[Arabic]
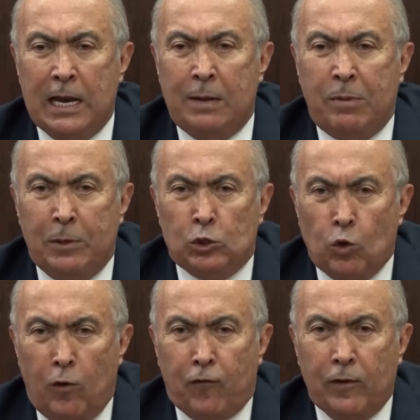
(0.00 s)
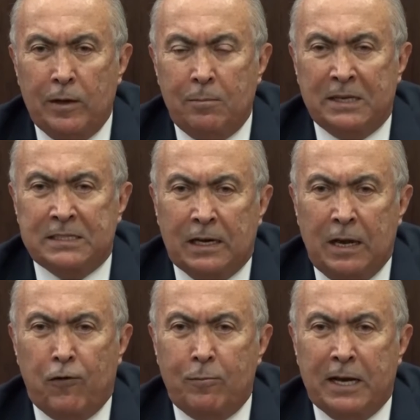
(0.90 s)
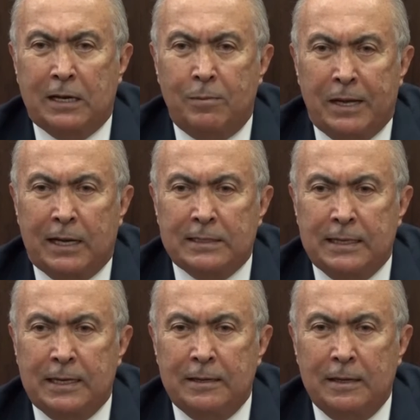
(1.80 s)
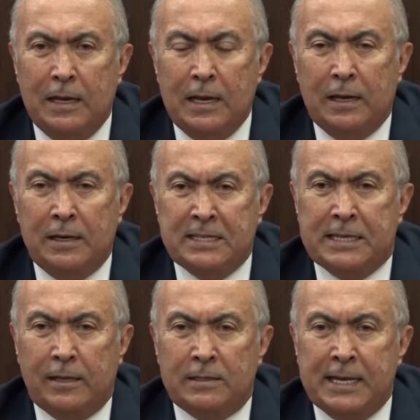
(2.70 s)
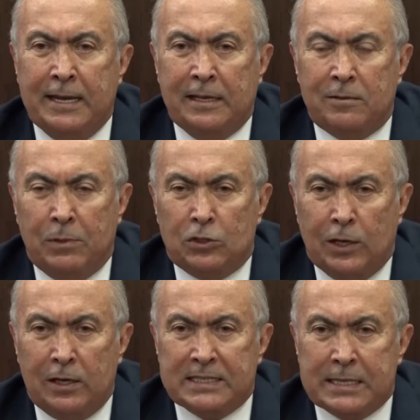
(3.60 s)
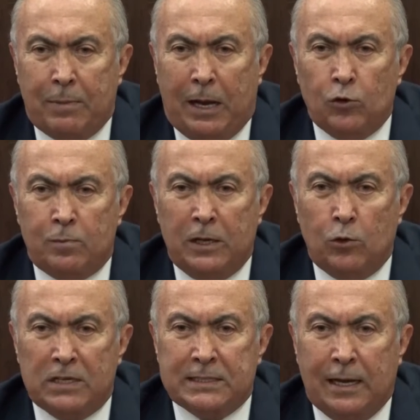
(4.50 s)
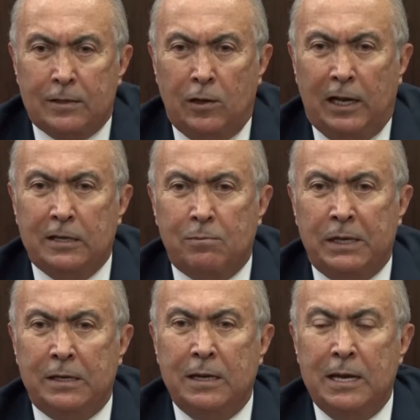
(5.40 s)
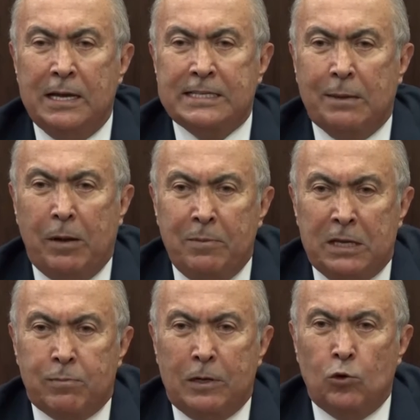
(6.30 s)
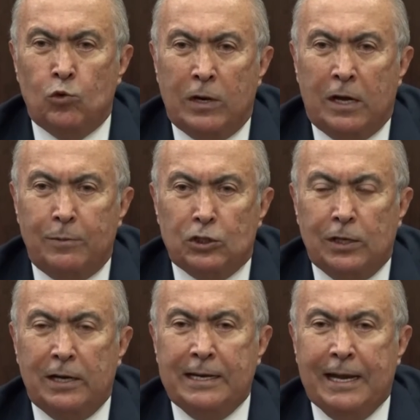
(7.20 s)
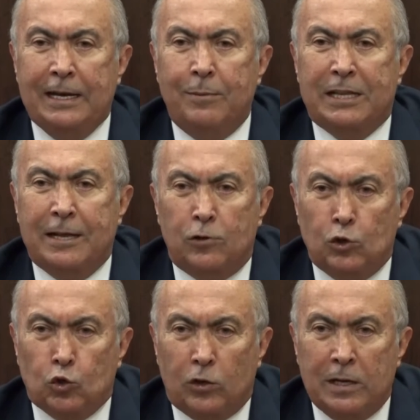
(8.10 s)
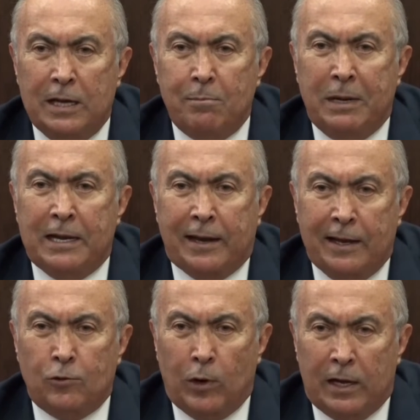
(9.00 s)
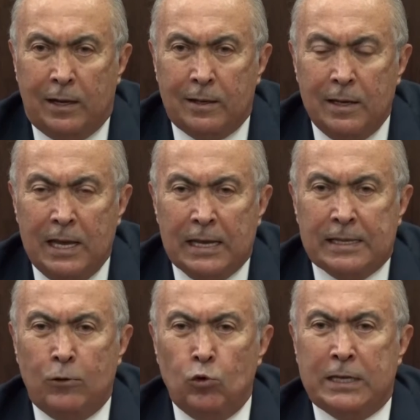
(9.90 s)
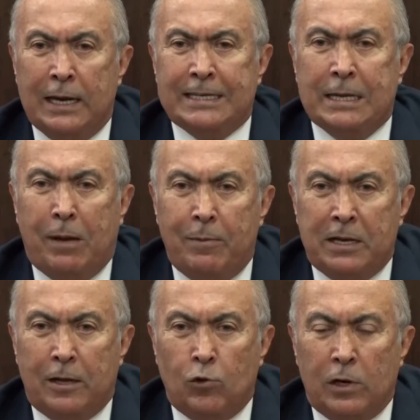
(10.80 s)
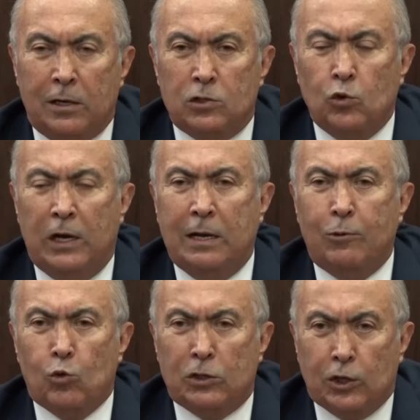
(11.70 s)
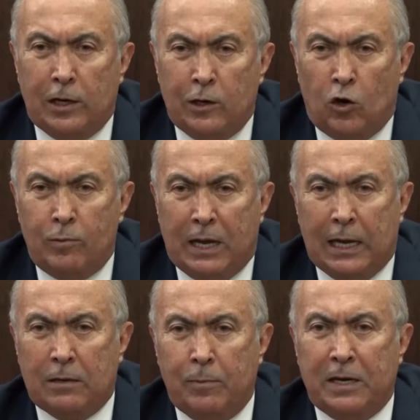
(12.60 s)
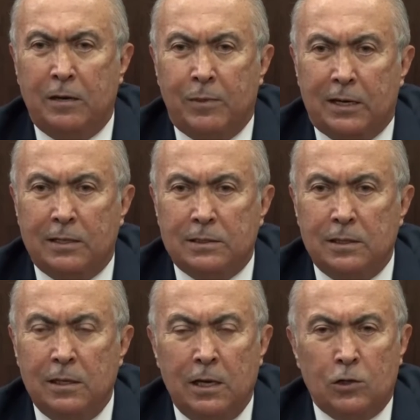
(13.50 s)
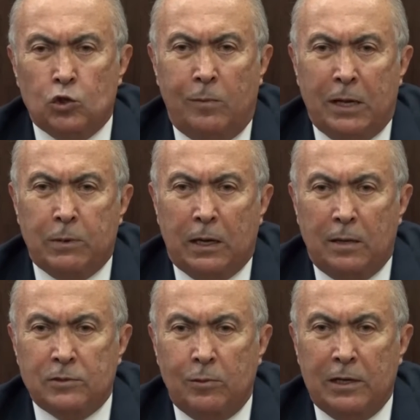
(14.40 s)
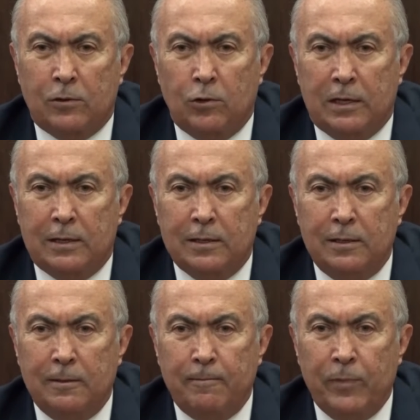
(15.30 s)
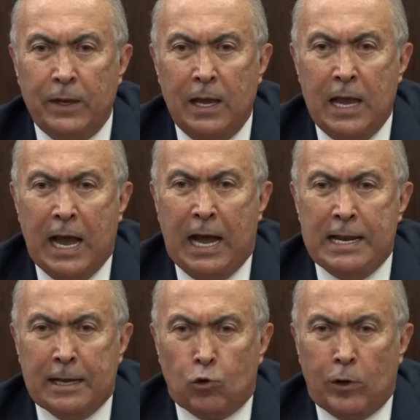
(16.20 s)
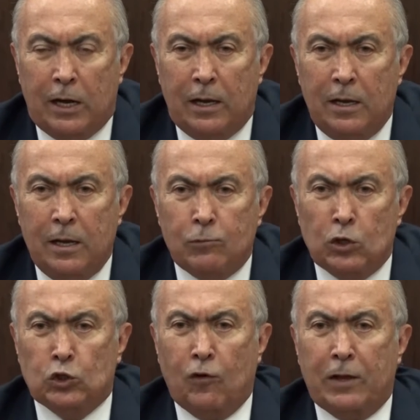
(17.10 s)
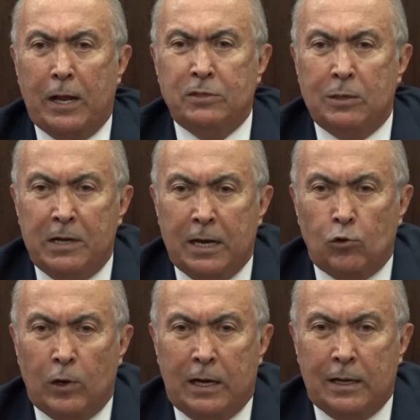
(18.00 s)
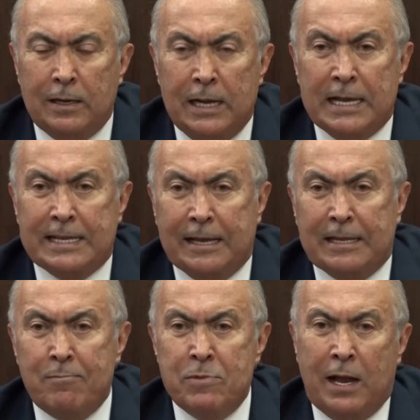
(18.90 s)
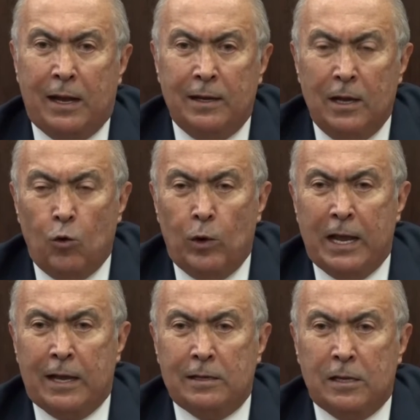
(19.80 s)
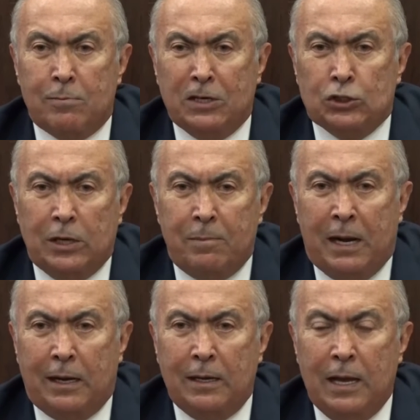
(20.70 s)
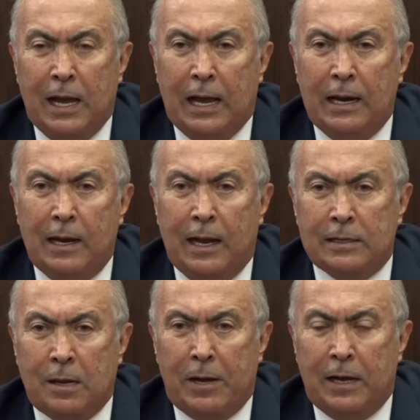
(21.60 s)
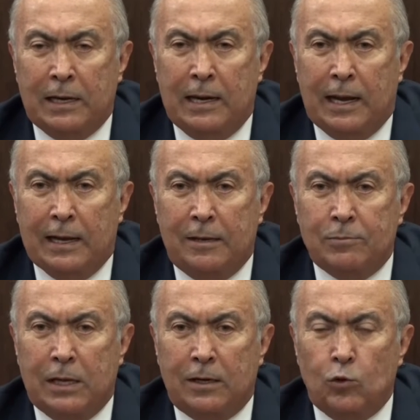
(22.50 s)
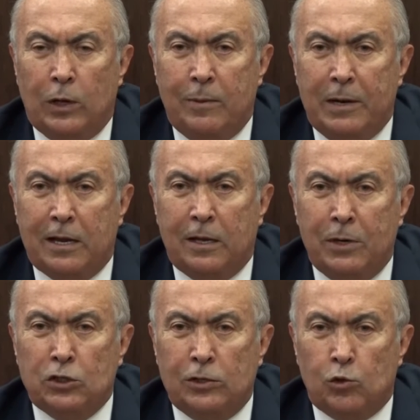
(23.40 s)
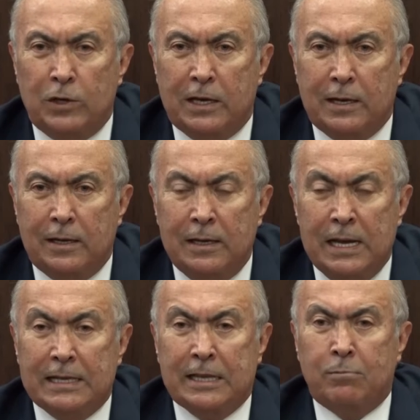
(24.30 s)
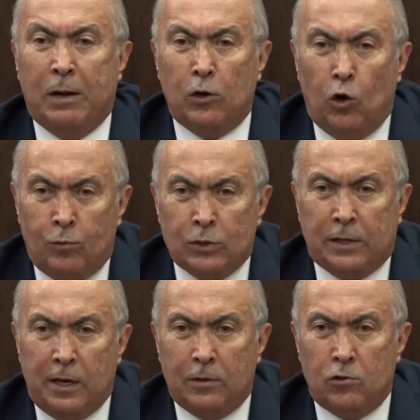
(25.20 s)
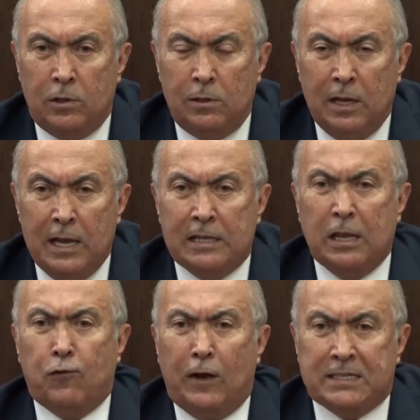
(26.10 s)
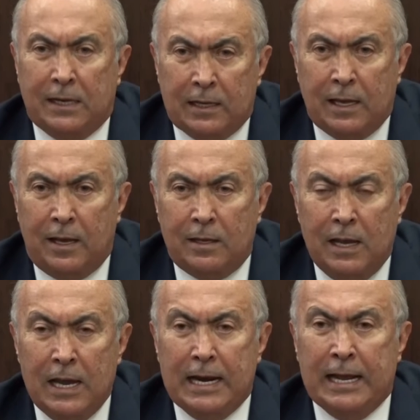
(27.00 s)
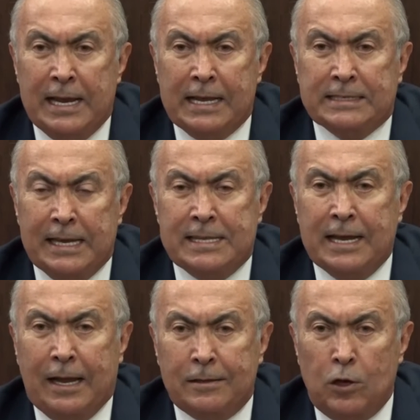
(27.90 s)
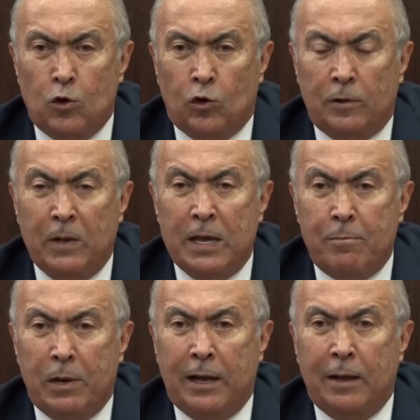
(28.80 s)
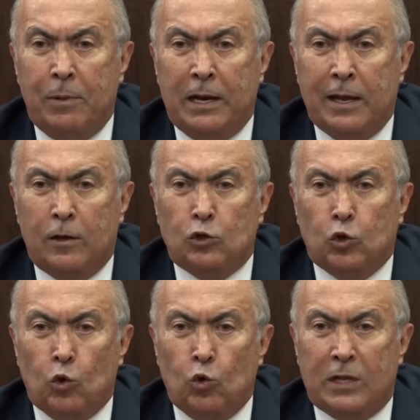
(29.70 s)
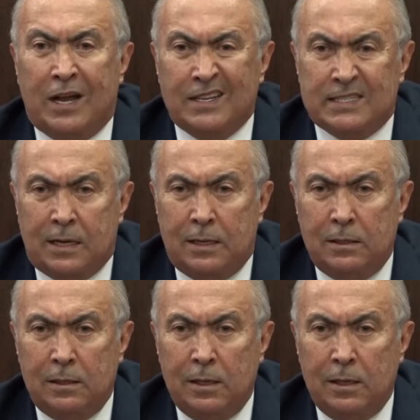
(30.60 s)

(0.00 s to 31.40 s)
لما منشوف مصاريف البنك المركزي نزلت زادت من شهر 7 و8 و9 طلعت من 700 مليون دولار بالشهر يعني بثلاث اشهر مليارين دولار تنوصل ل 7 مليار دولار، السؤال اللي بتوجه اليوم لحاكم البنك المركزي، شو عملت بهال 5 مليار دولار؟ هل يا ترى تصرف 5 مليار دولار تتمنع والاخر تتمشى مع هال هالطبقه يلي حاكمتك واللي بالاخر ماشي انت وياها تتمرق له مصرياتهم تدفع سندات لناس انت عاطيهم بالاخر شروط خاصه